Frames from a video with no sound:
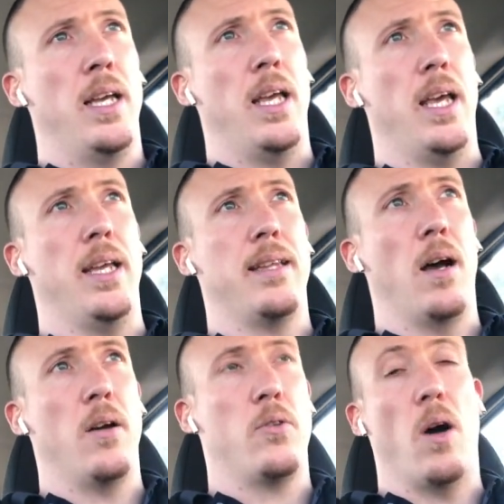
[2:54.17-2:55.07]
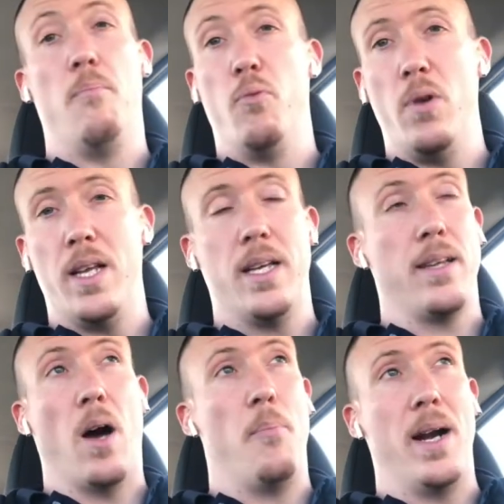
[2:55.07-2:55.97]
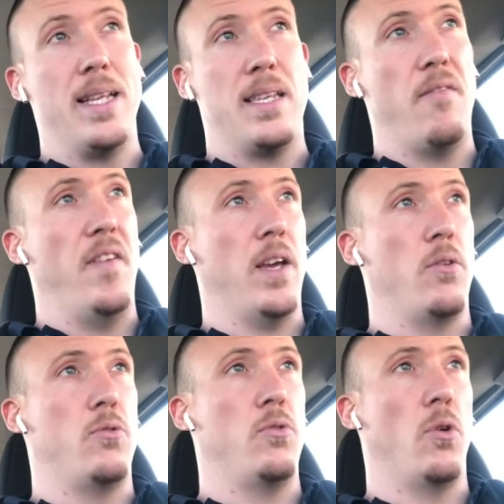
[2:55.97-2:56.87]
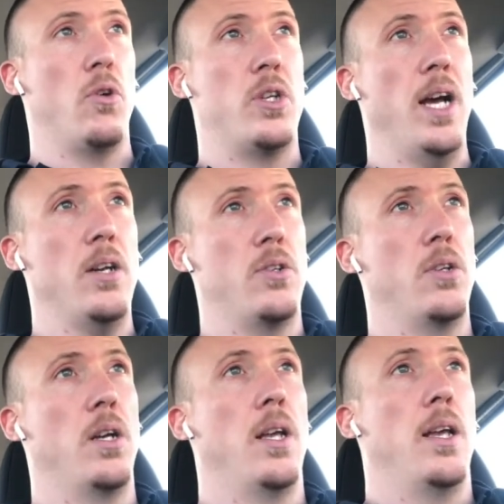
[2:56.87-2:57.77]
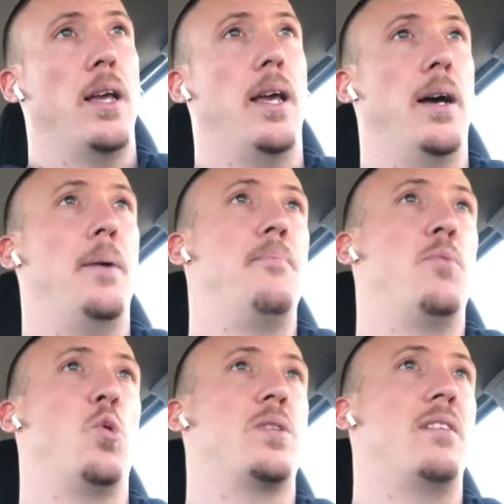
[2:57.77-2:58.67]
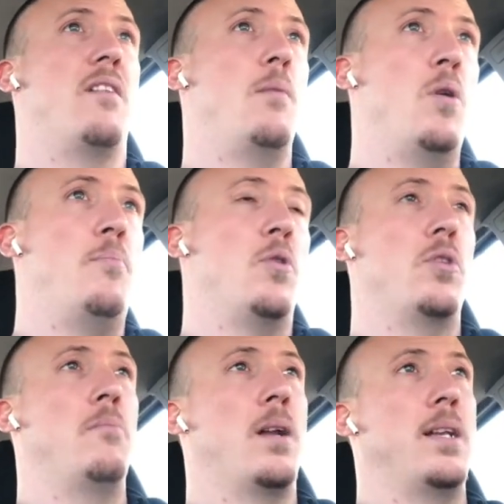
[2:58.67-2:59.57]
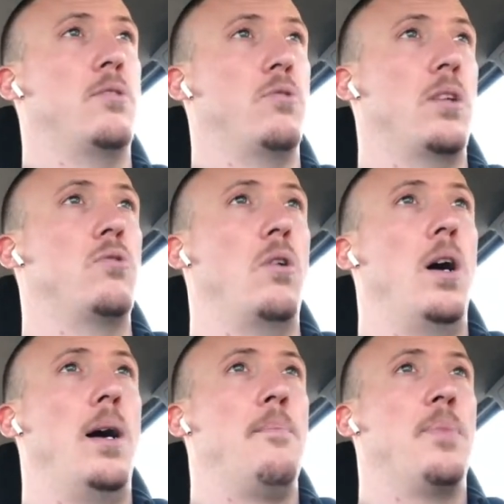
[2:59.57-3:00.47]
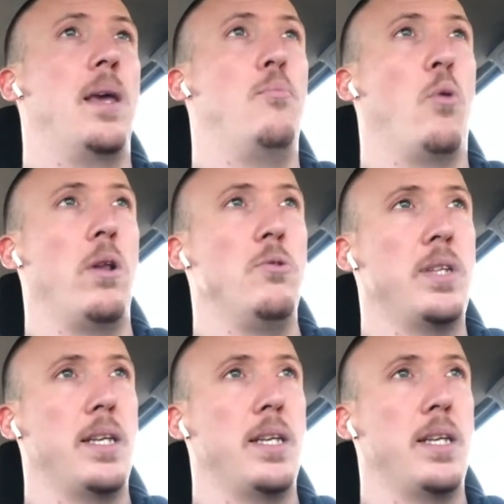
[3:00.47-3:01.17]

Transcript: et tu n'auras plus les, pas les effets que tu recherches. Euh, donc c'est vraiment important de mettre les choses à jour. Et pour illustrer